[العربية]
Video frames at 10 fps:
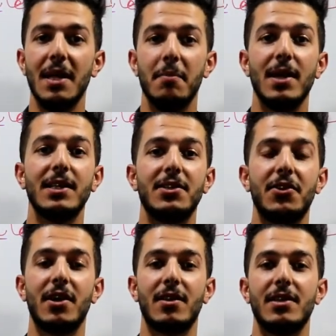مادة
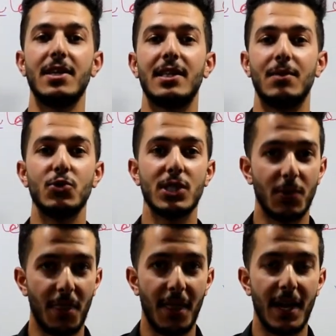الرياضيات المستوى
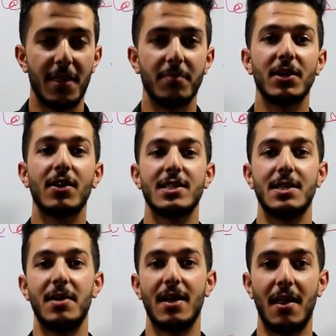الثالث
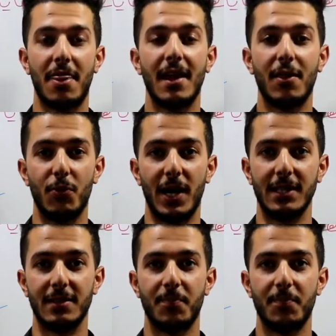بتنقسم لثلاث وحد